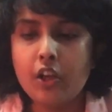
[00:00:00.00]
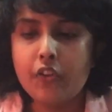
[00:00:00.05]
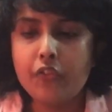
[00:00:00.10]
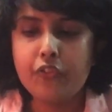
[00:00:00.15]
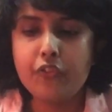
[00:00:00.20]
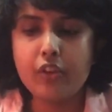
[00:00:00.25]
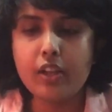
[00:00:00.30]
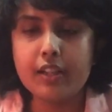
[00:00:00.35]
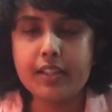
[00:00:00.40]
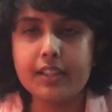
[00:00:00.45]

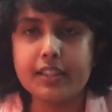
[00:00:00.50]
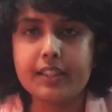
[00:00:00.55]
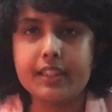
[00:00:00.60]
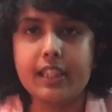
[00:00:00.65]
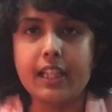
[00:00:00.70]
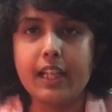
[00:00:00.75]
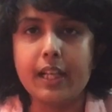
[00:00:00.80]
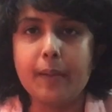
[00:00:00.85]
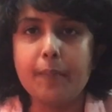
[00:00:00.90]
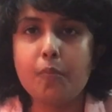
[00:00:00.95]
फिल करते
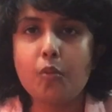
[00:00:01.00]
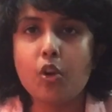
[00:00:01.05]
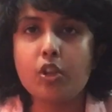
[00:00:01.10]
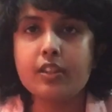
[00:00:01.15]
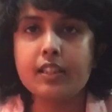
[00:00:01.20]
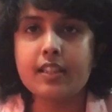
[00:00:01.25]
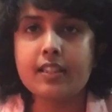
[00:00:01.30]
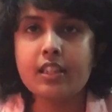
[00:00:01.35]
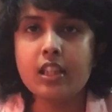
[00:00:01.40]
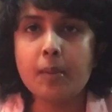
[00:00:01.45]
हैं और
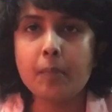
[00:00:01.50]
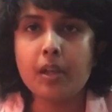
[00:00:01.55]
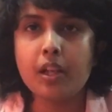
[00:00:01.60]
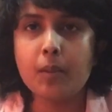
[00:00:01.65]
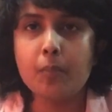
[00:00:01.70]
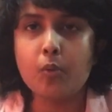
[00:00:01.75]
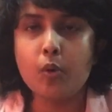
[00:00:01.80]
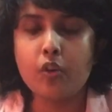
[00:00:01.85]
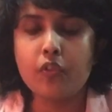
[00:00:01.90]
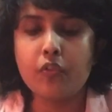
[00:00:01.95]
जैसे ही हमारा
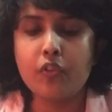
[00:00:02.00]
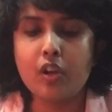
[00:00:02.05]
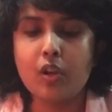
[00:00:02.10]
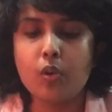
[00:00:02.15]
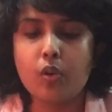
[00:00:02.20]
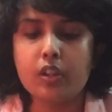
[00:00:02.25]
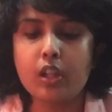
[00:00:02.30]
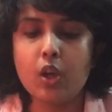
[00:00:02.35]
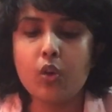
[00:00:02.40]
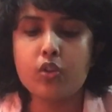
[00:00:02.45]
बोर्ड फिल
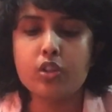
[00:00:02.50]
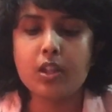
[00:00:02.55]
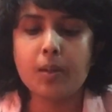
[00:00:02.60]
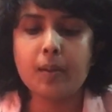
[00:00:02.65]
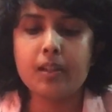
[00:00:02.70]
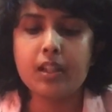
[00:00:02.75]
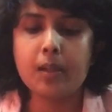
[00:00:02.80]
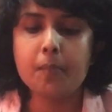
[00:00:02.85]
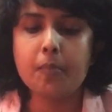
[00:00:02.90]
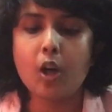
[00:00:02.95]
होता है उसके
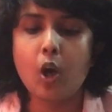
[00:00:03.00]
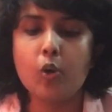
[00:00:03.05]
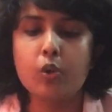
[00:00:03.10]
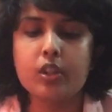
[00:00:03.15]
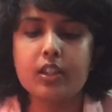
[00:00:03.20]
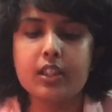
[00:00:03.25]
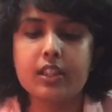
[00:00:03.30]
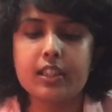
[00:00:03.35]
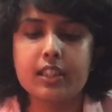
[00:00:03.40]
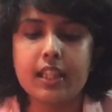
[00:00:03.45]
बाद हम
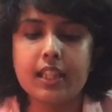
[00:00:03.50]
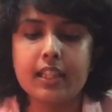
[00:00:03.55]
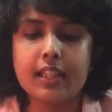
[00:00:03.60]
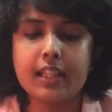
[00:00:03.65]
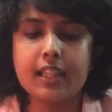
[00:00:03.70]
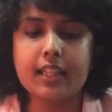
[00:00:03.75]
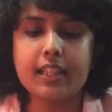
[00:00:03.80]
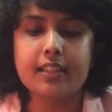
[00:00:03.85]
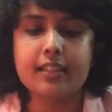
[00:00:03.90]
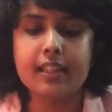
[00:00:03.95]
काउंट करते हैं कि
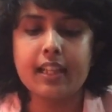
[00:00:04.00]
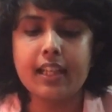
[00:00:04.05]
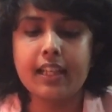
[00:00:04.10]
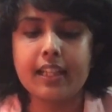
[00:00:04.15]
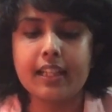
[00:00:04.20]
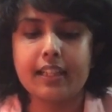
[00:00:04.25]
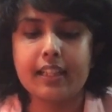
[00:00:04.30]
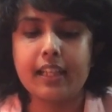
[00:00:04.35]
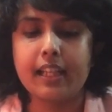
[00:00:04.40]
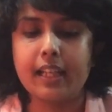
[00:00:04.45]
किसके
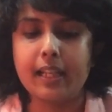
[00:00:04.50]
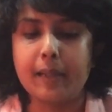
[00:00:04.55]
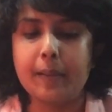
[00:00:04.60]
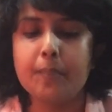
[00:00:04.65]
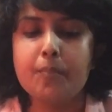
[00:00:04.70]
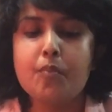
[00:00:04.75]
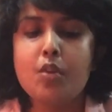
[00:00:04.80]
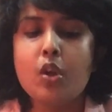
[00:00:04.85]
कितने हैं